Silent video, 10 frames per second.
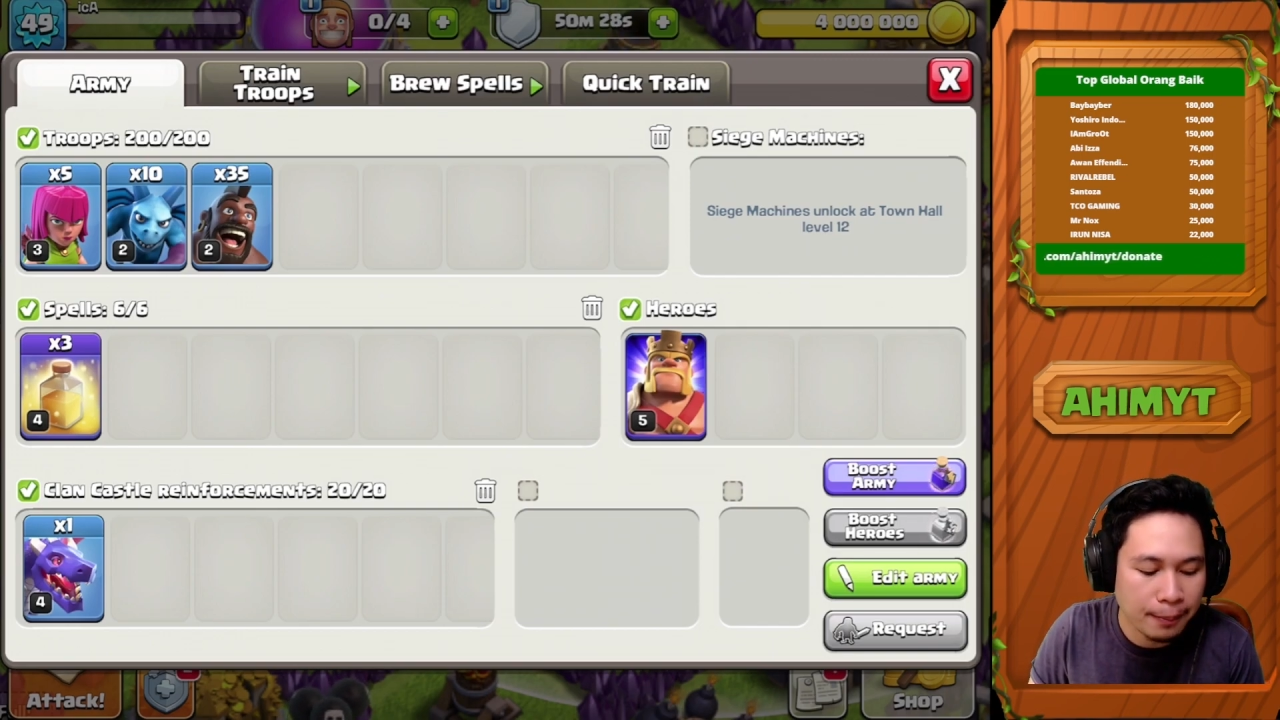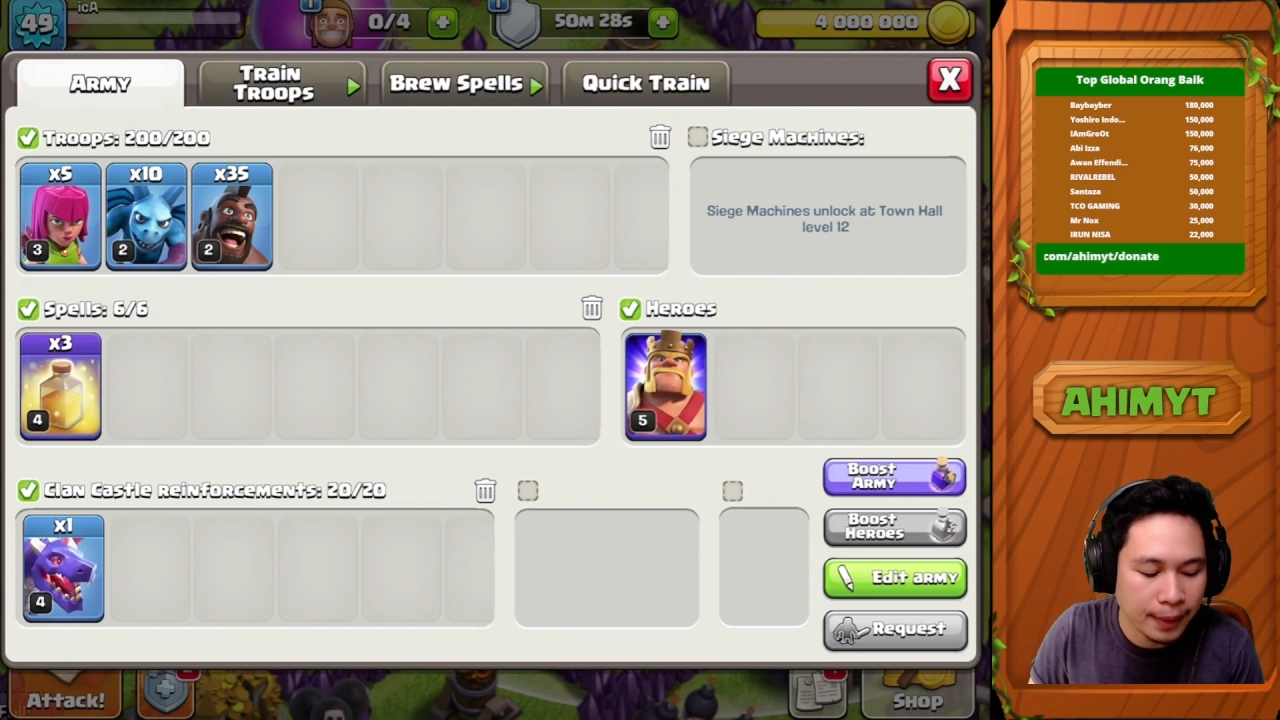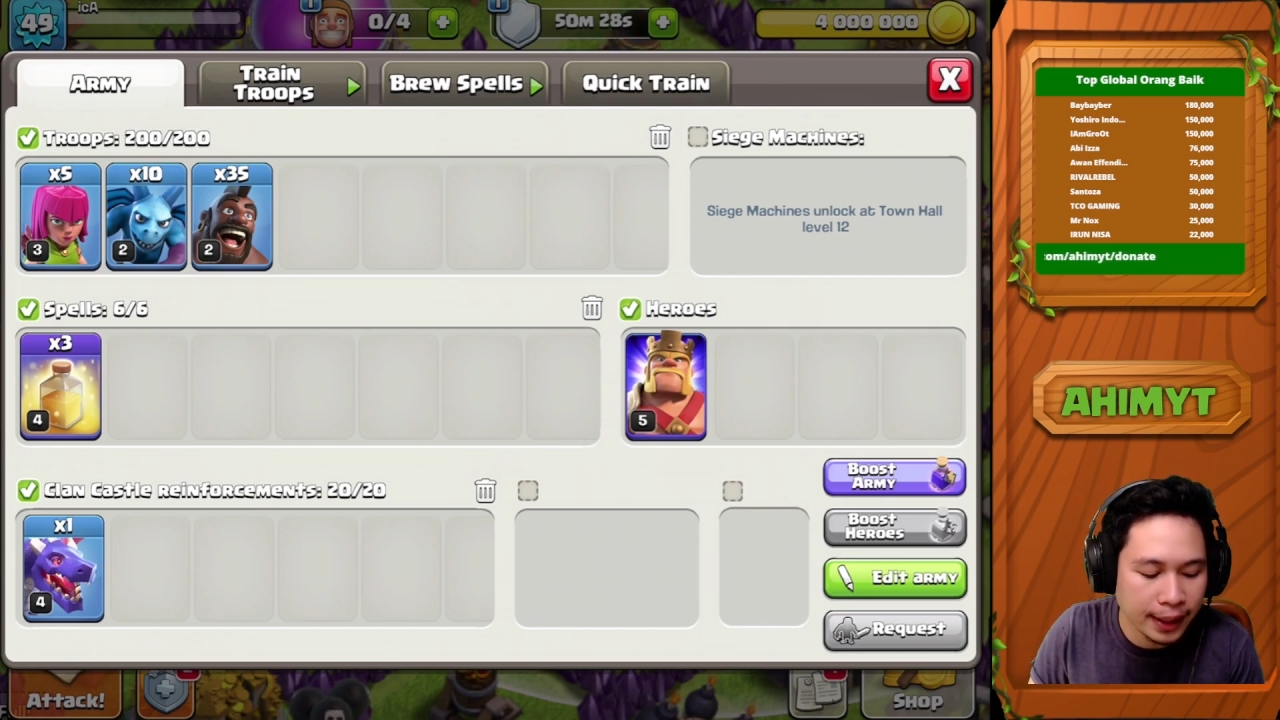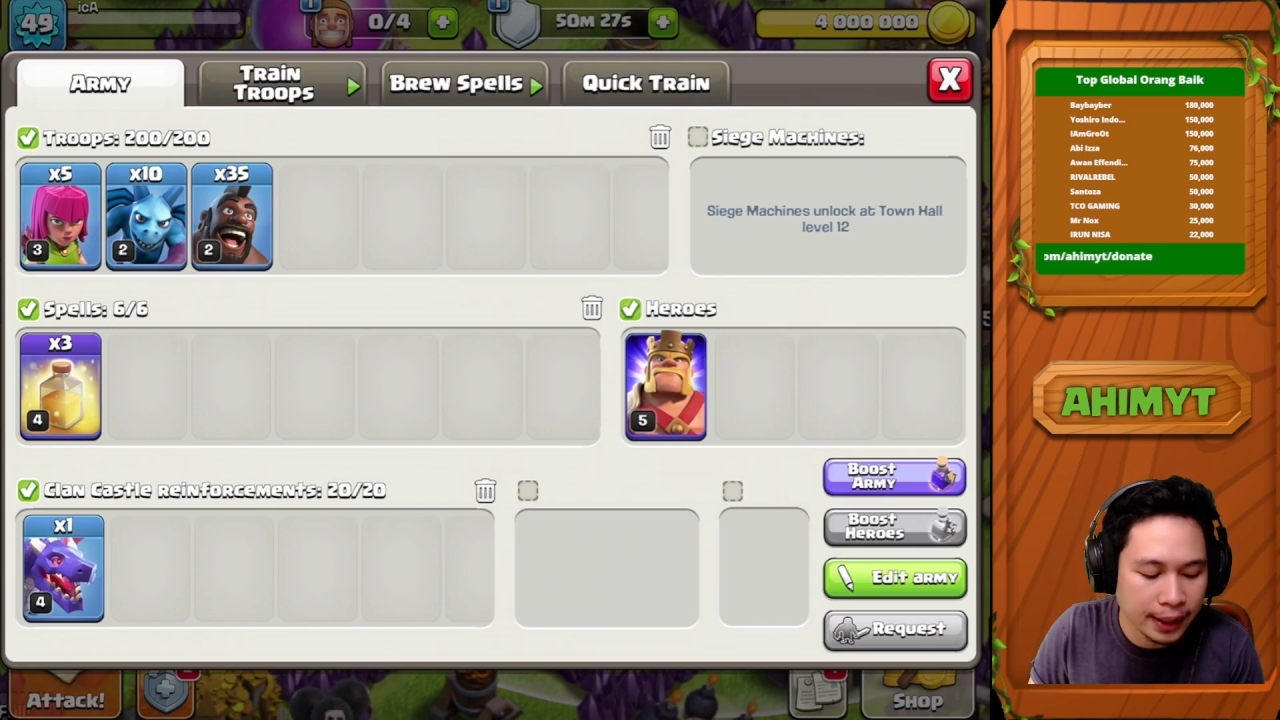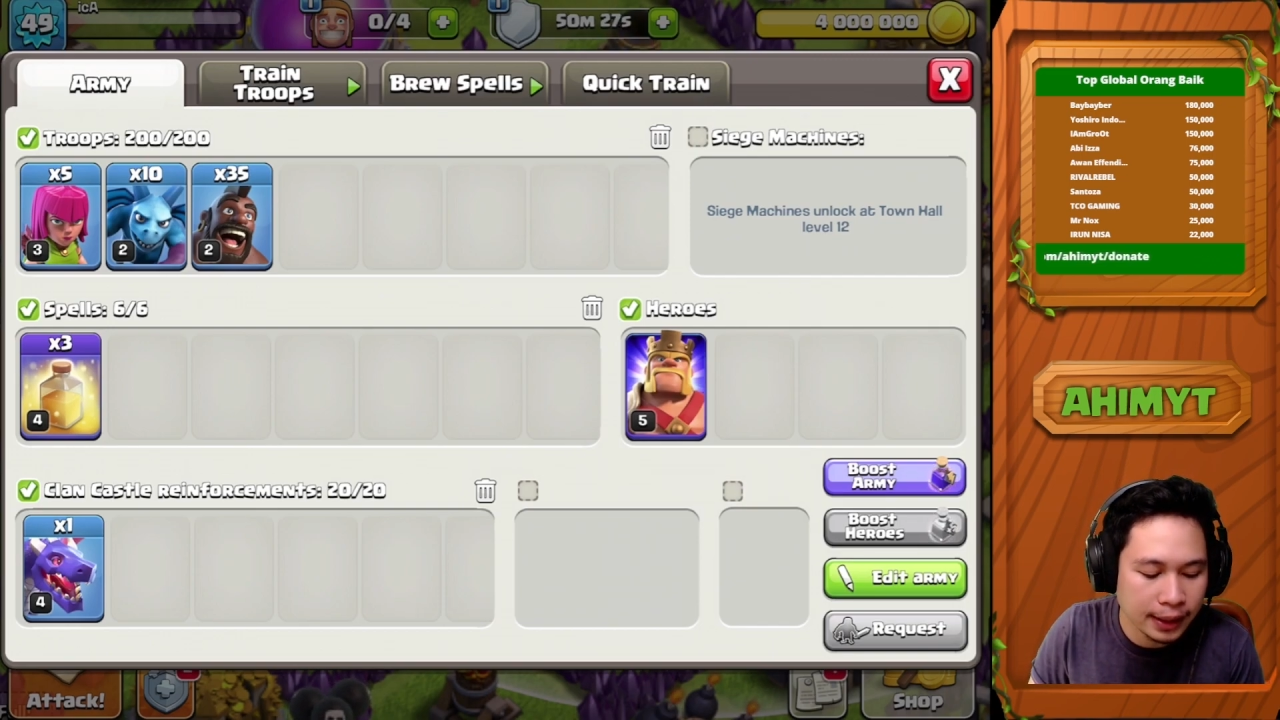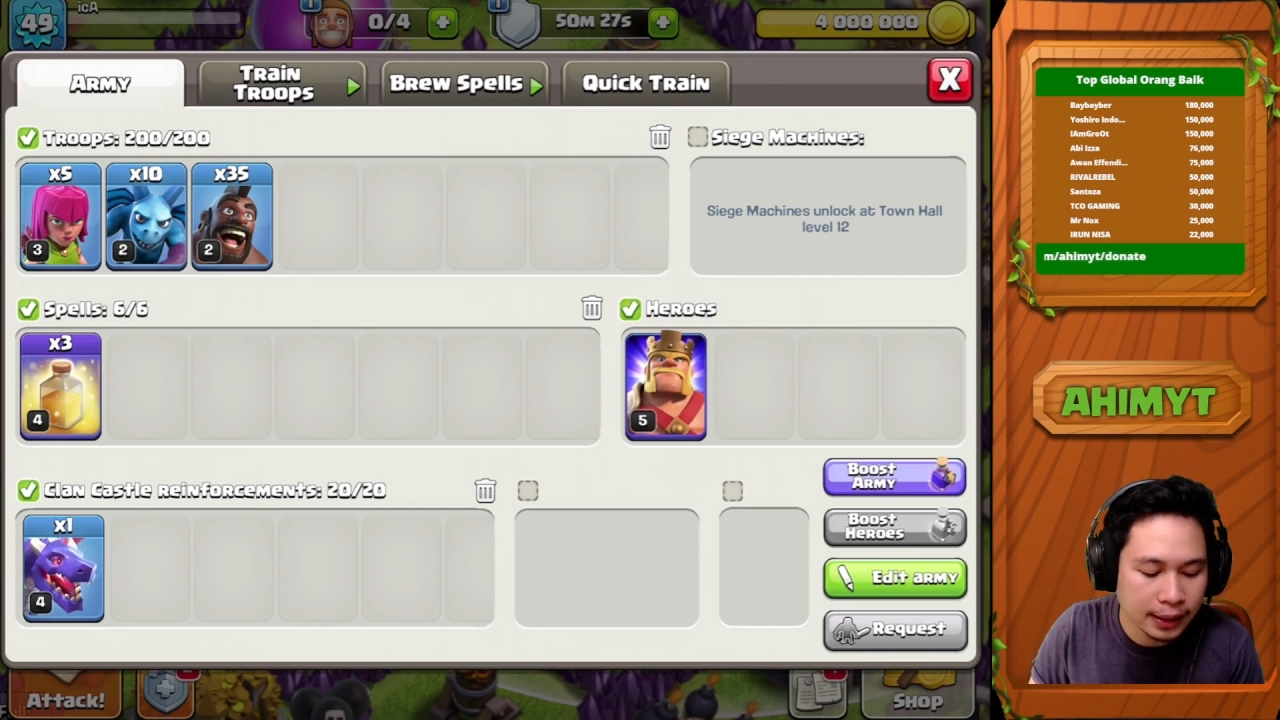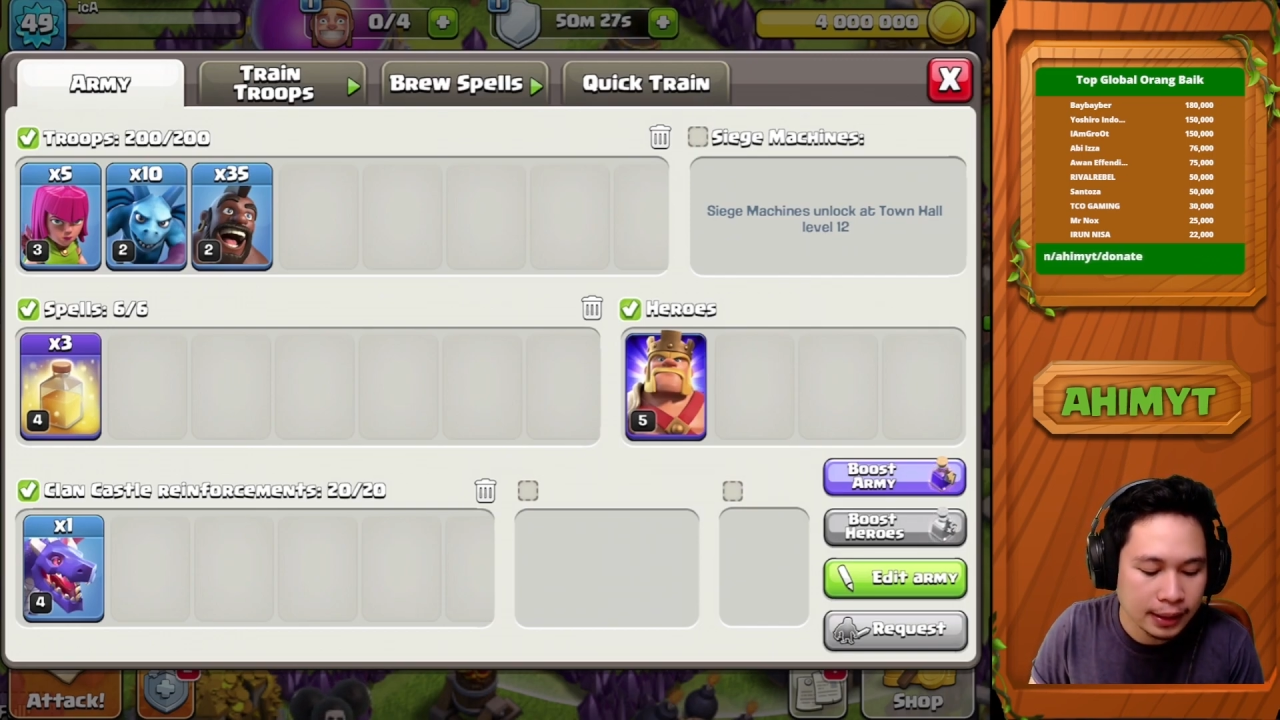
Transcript: apa ya